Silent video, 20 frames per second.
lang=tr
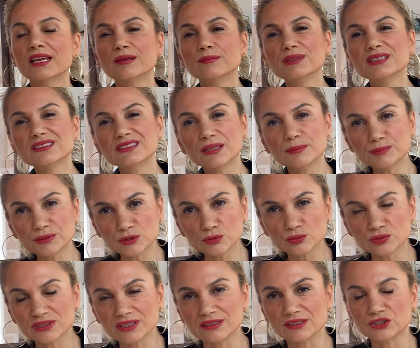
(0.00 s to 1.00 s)
bir tepki
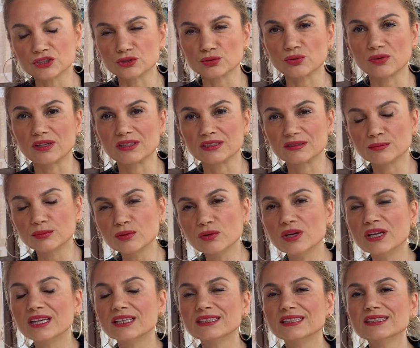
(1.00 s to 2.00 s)
yükselişi şu anda bu
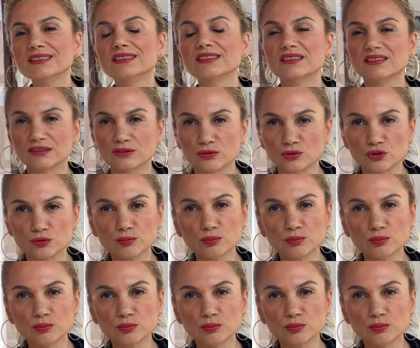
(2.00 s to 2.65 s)
7.43